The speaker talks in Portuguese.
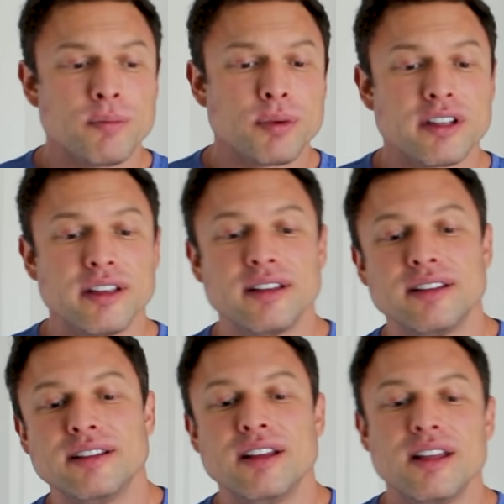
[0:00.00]
Porque,
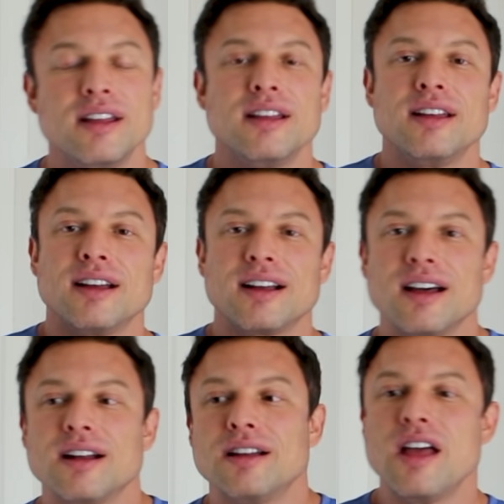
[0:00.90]

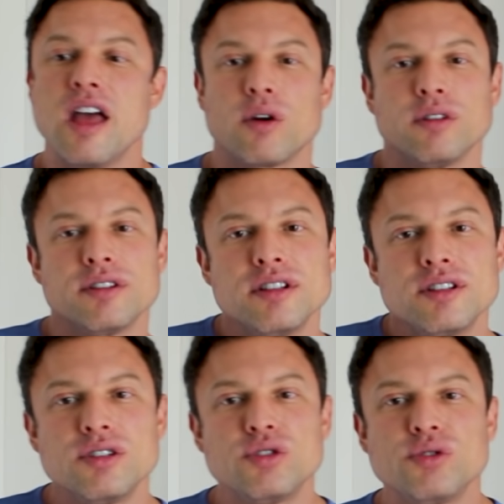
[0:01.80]
cara, quando a
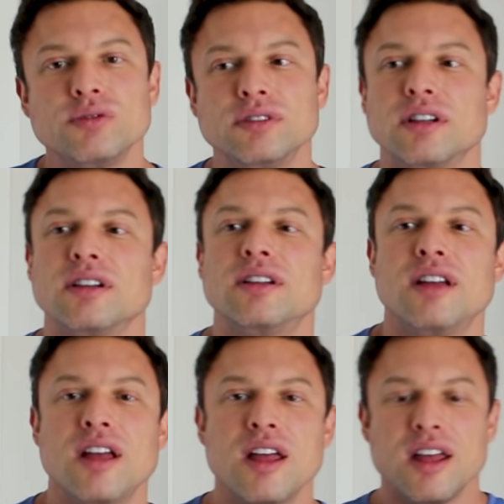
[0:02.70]
gente junta
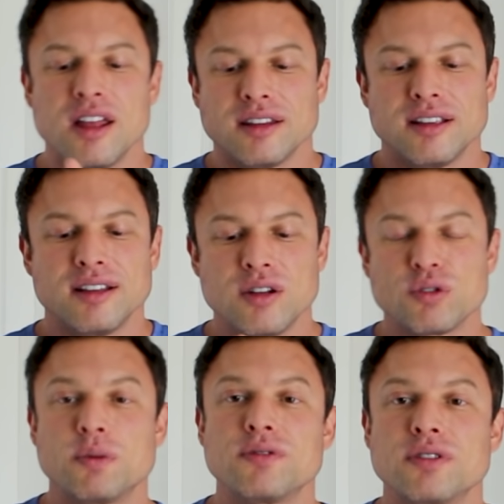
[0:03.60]
né,
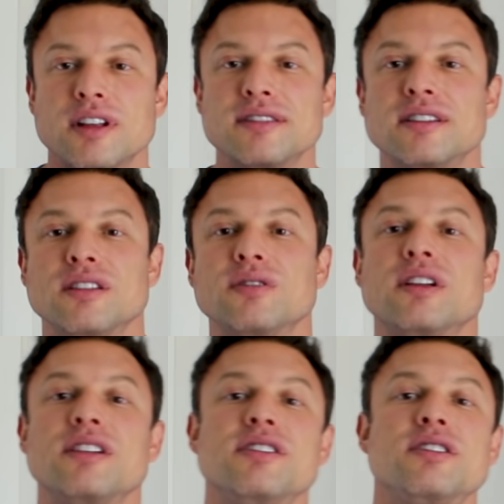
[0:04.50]
os profissionais que estão no
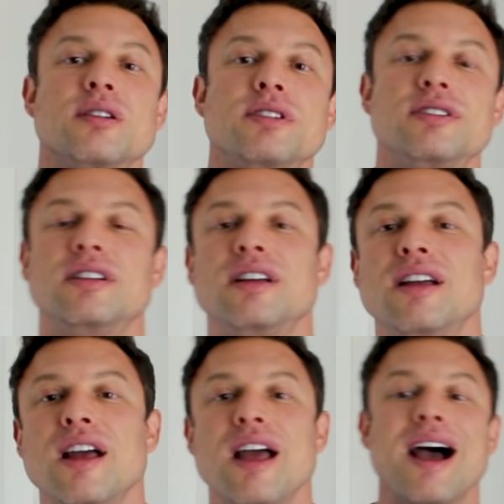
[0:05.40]
que a gente chama de
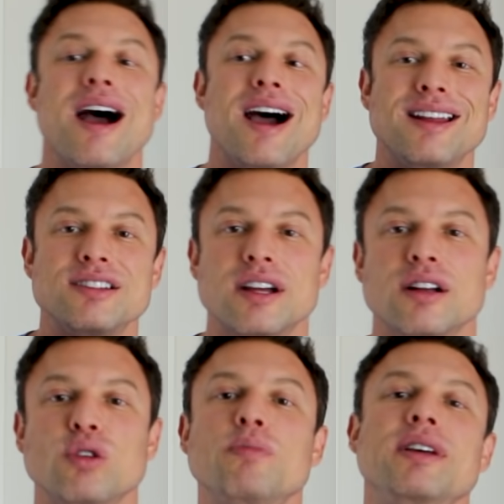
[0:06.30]
área de
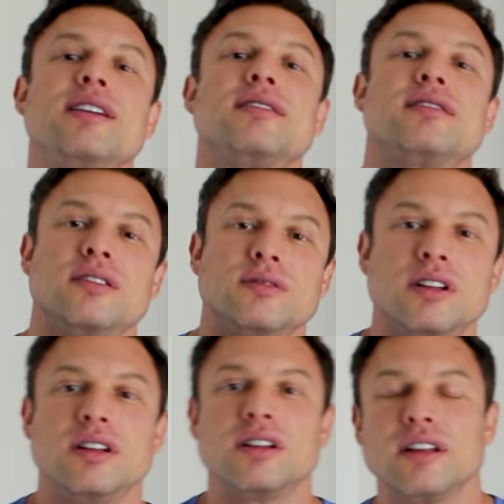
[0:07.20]
aglomeração,
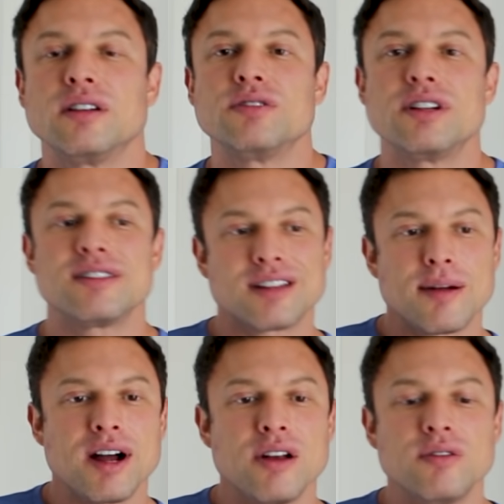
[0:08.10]
né, onde eles
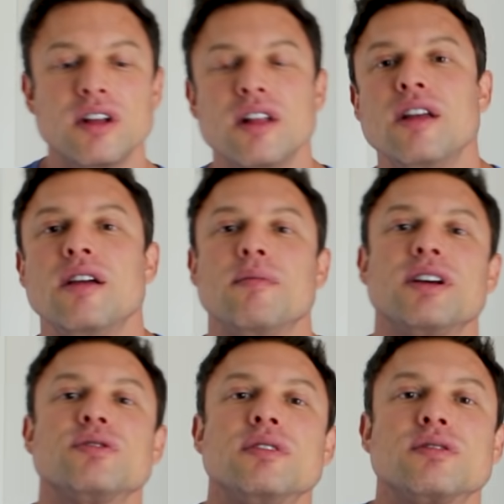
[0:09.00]
trabalham
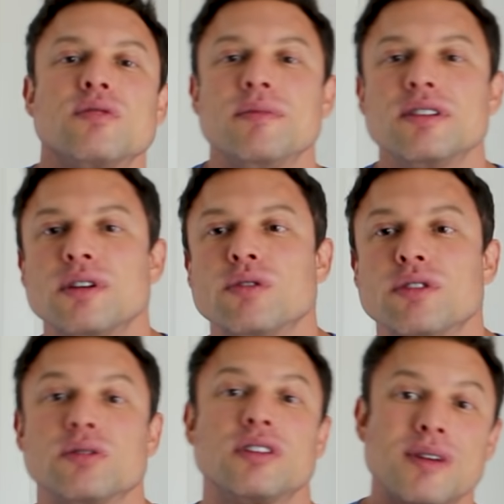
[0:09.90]
mais ou menos com a mesma
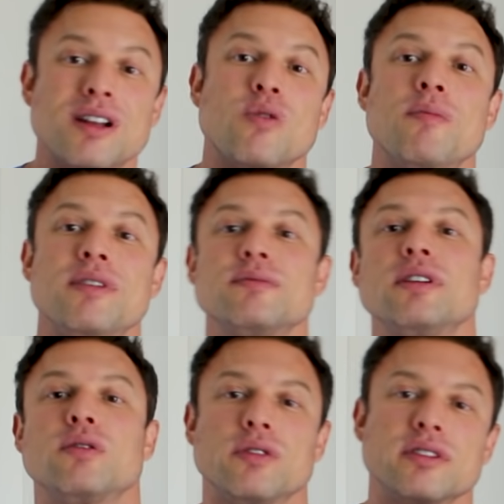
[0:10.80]
coisa, ou trabalham com a
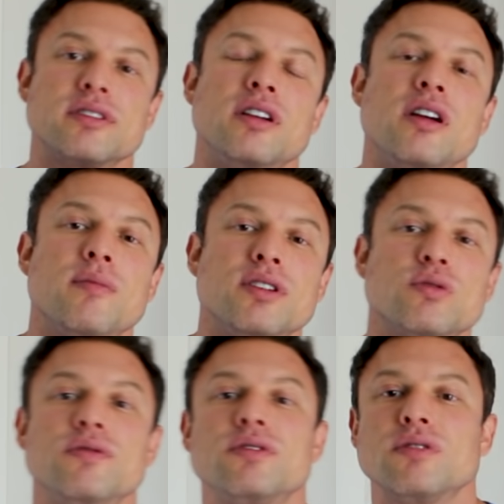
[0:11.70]
mesma coisa, mas
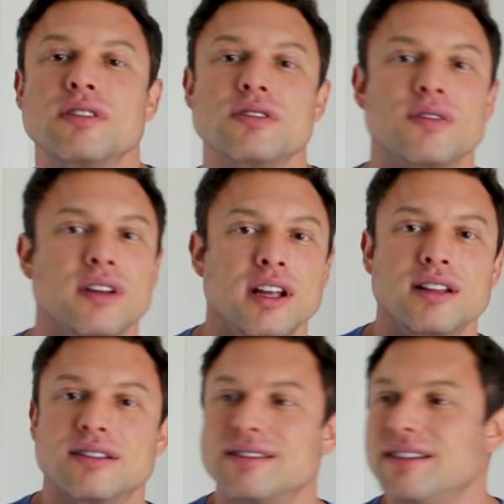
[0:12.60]
com visões
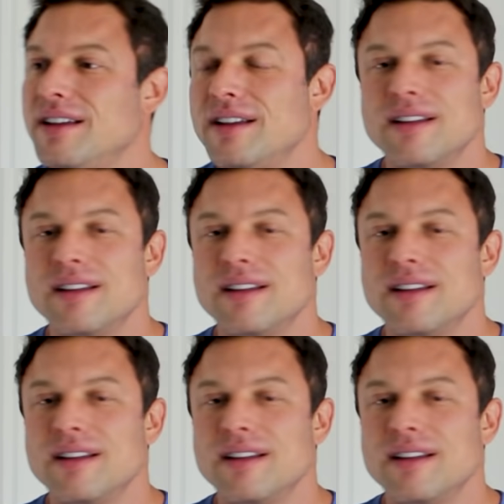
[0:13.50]
diferentes,